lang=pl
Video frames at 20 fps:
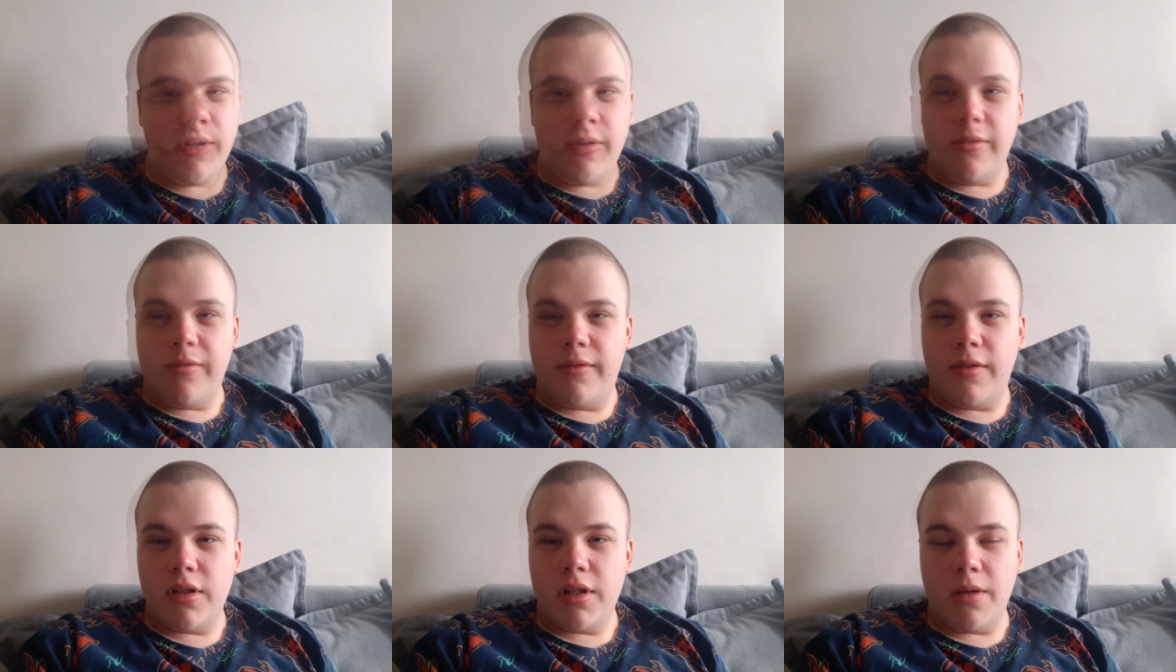
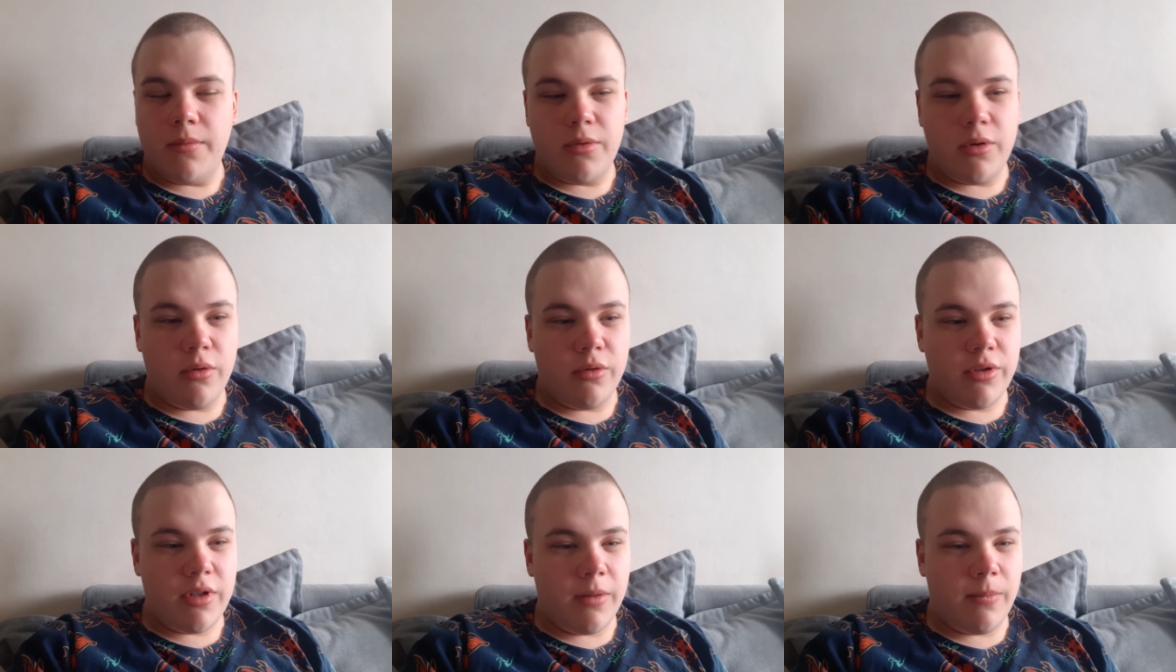Właśnie
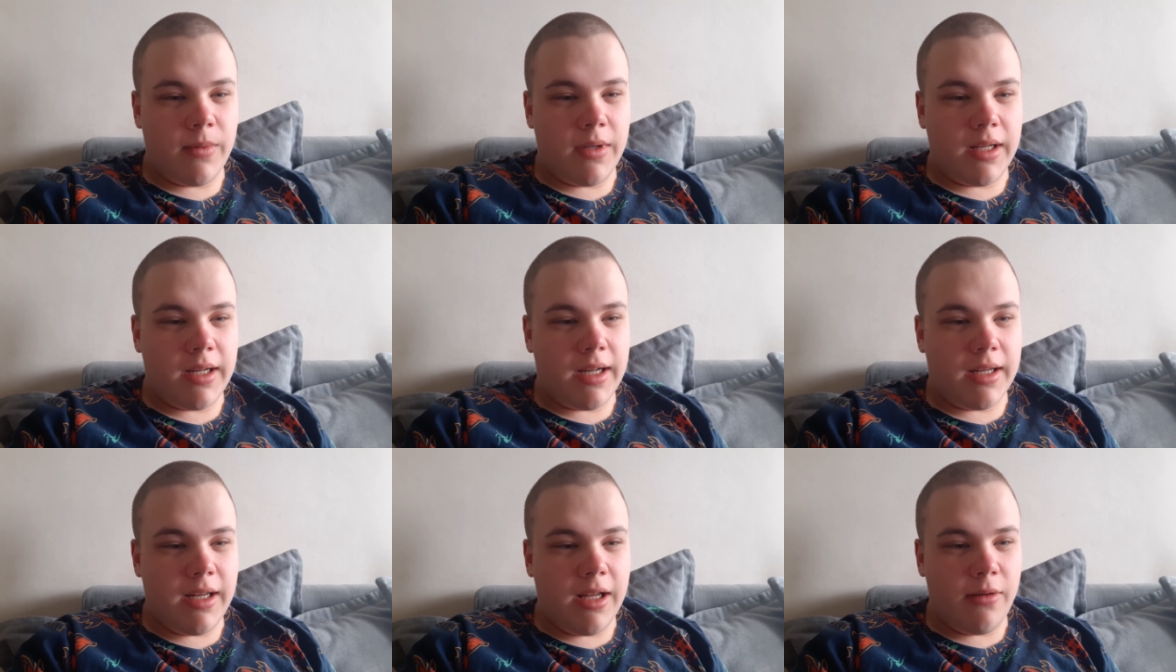przełączam
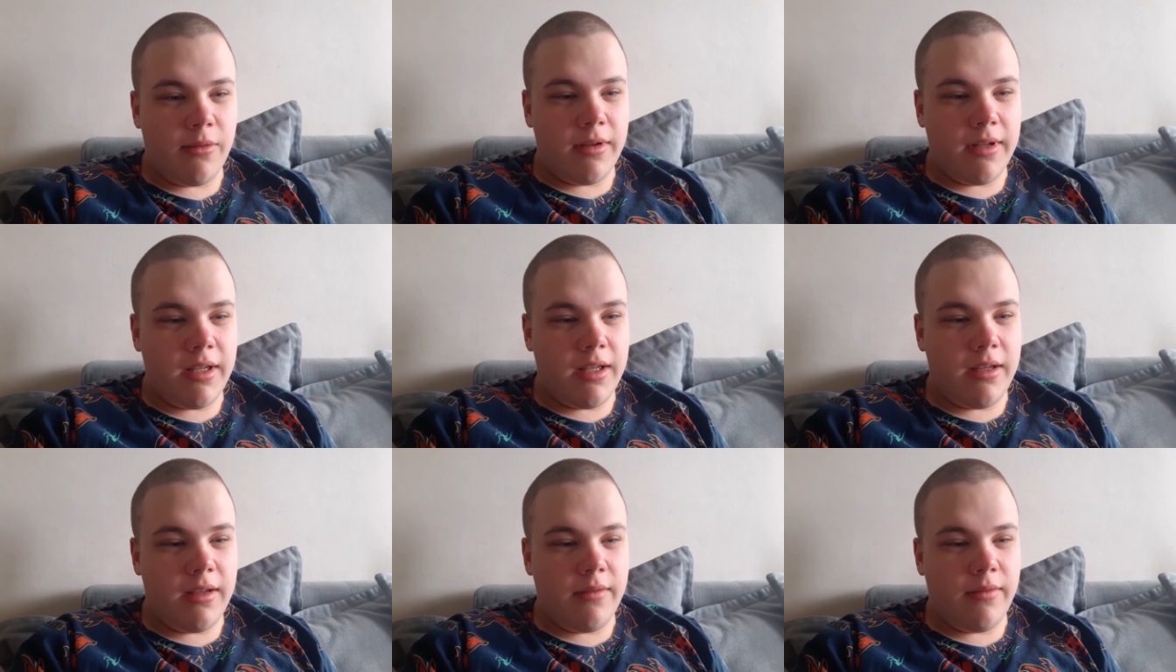
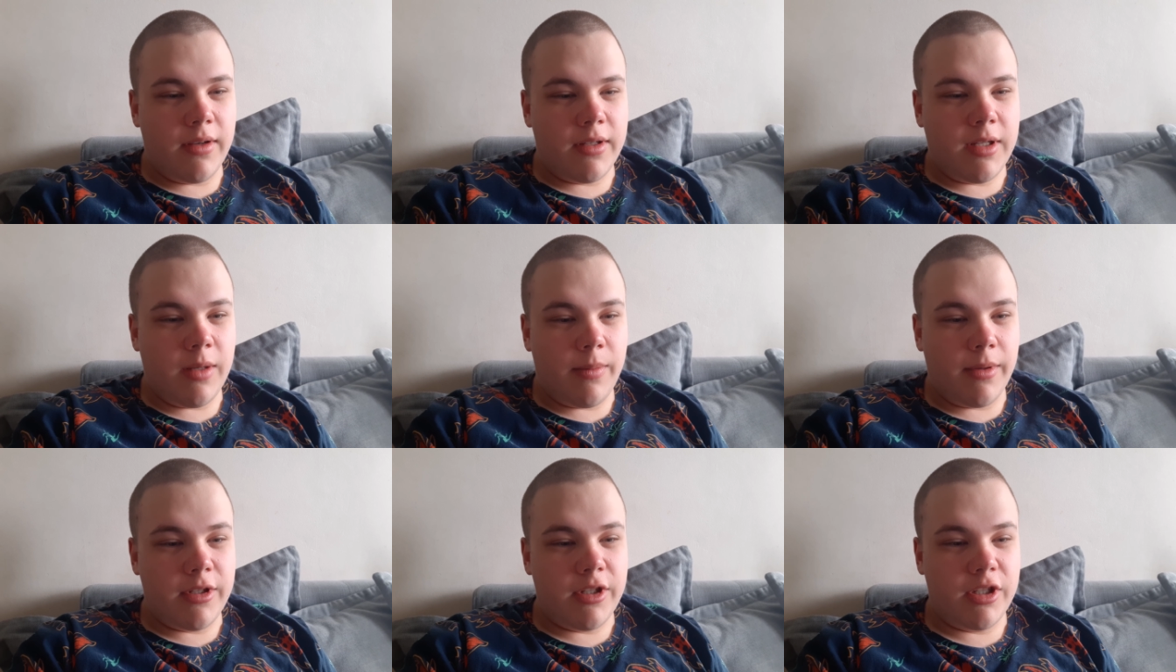kanały i
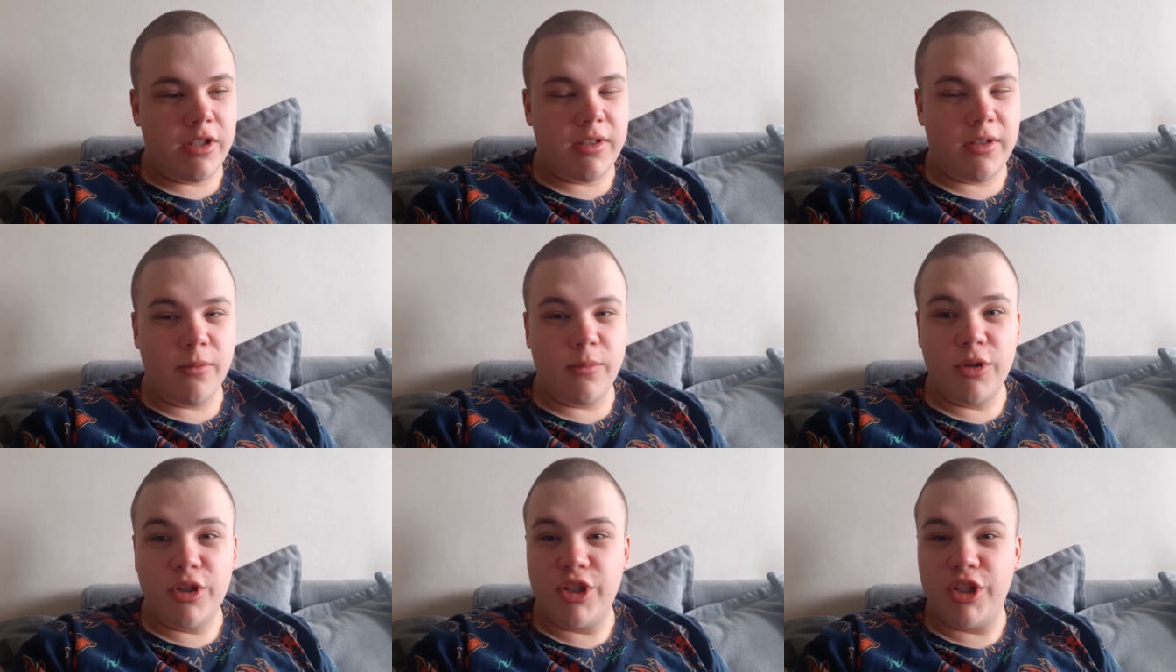właśnie patrzę, że
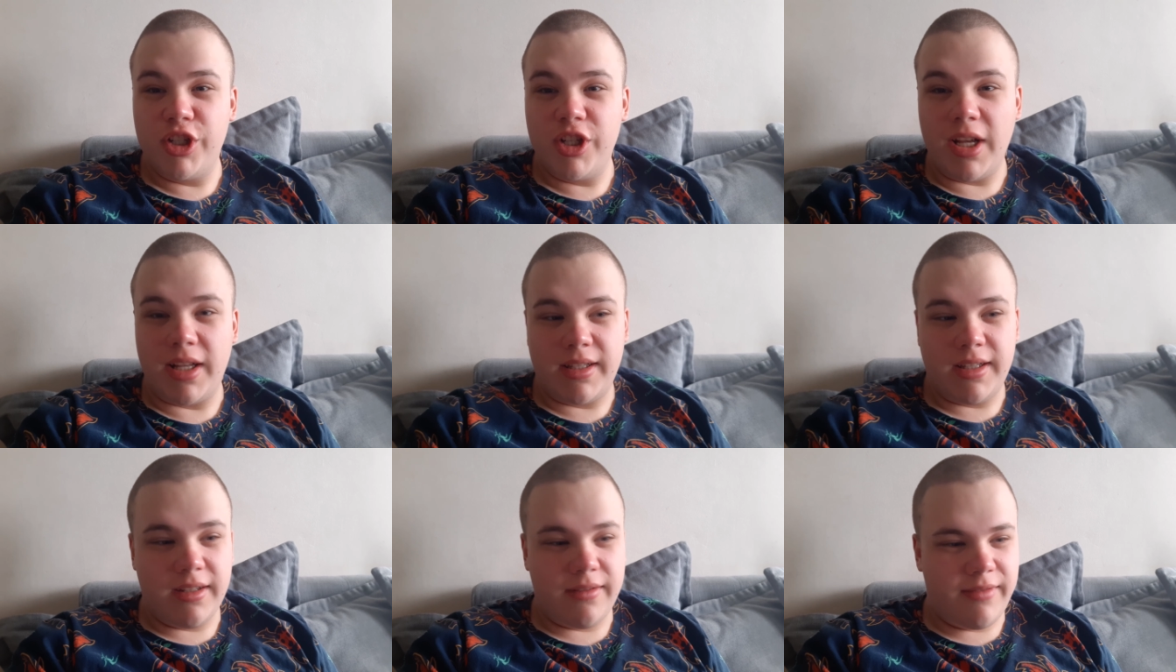są
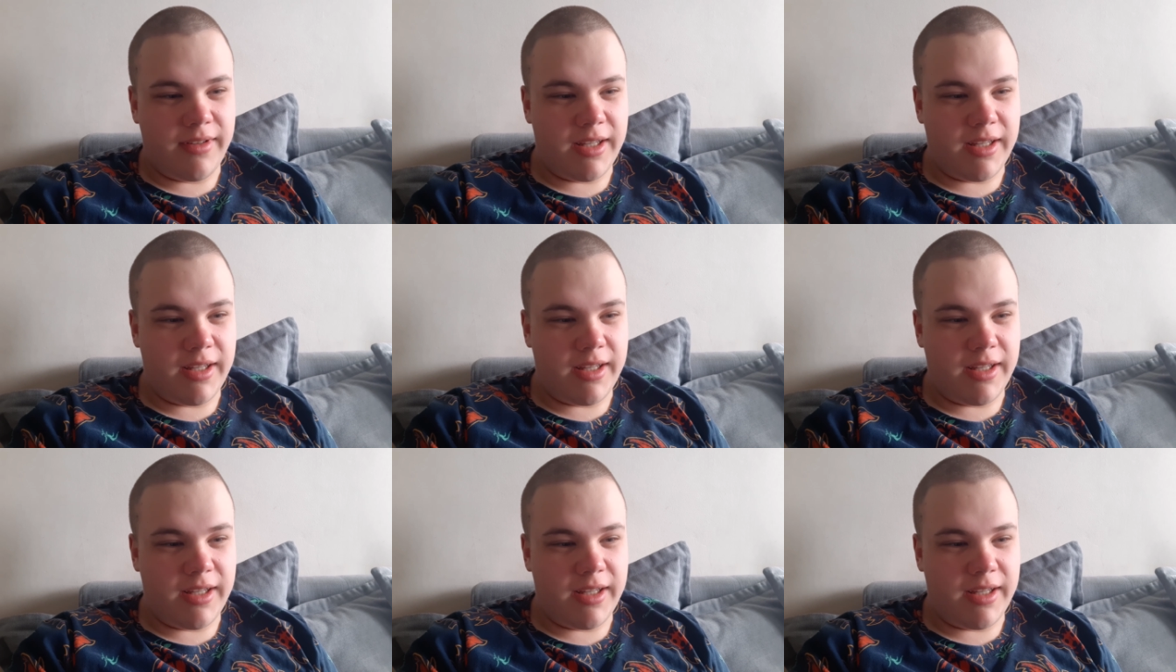krzyżacy.